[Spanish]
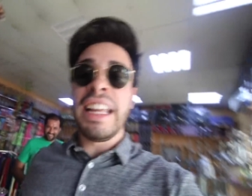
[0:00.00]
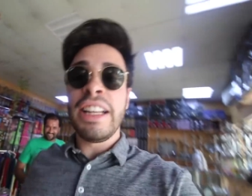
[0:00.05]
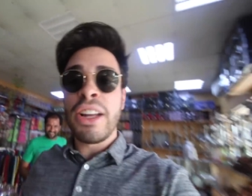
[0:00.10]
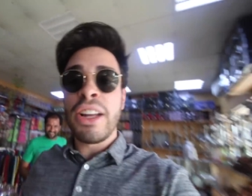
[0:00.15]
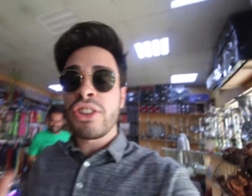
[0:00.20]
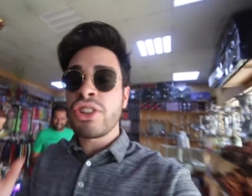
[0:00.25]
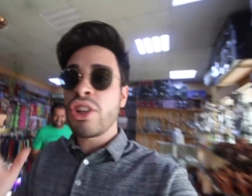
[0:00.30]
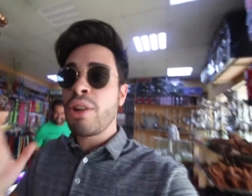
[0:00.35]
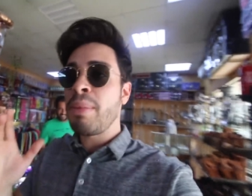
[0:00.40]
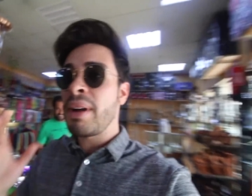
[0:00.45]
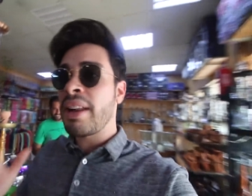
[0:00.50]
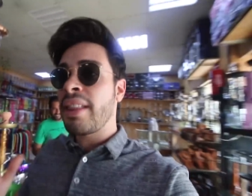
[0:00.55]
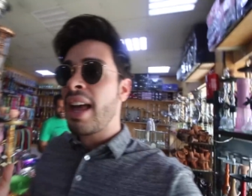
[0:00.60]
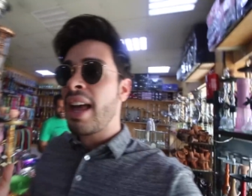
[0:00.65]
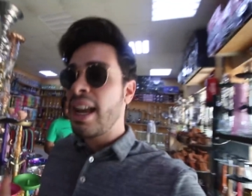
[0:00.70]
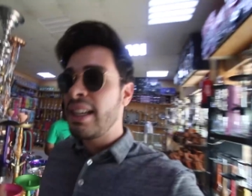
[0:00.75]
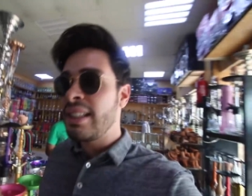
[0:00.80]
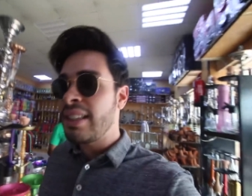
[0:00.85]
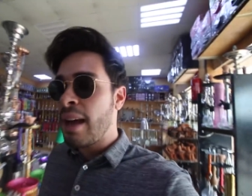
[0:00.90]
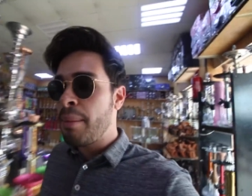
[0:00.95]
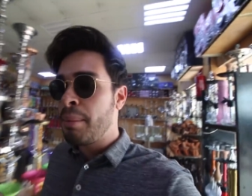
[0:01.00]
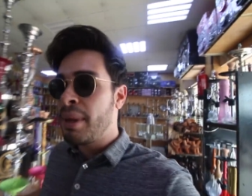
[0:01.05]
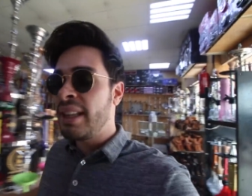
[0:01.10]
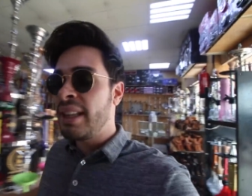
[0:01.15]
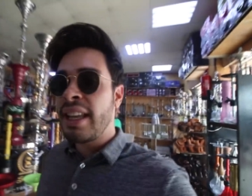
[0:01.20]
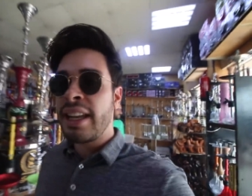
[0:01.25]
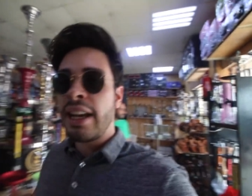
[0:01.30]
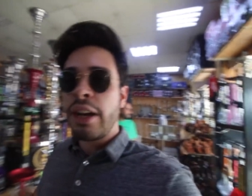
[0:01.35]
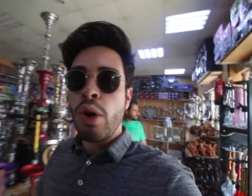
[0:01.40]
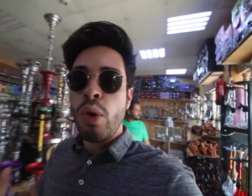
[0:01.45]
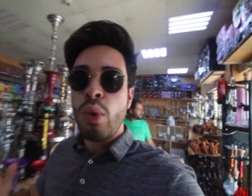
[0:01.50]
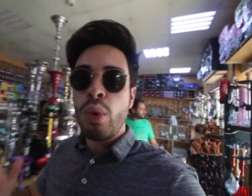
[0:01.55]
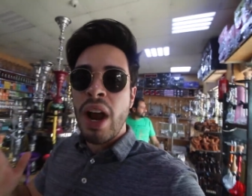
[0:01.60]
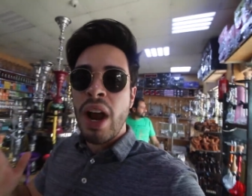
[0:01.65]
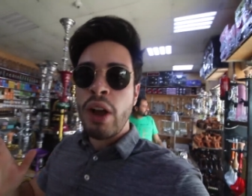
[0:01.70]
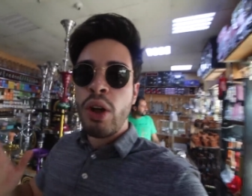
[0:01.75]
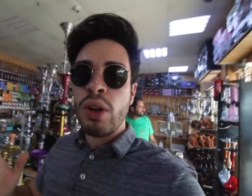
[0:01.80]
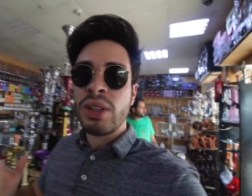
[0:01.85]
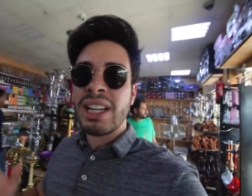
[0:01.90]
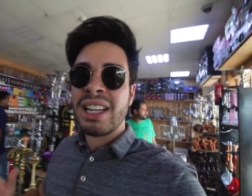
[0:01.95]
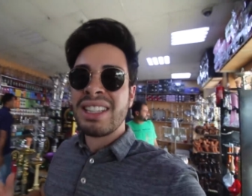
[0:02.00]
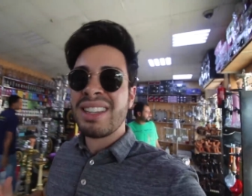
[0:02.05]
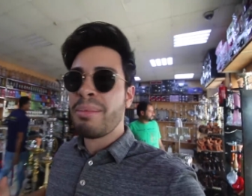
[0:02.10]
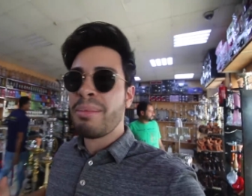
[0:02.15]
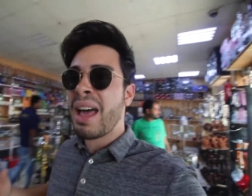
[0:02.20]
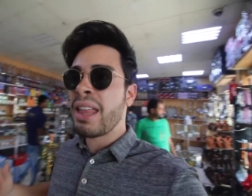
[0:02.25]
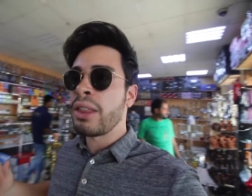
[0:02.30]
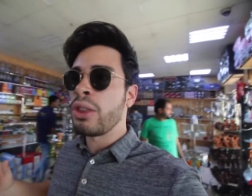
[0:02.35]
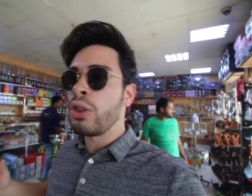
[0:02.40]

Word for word: y no os lo perdáis, también tienen una cosa que se llama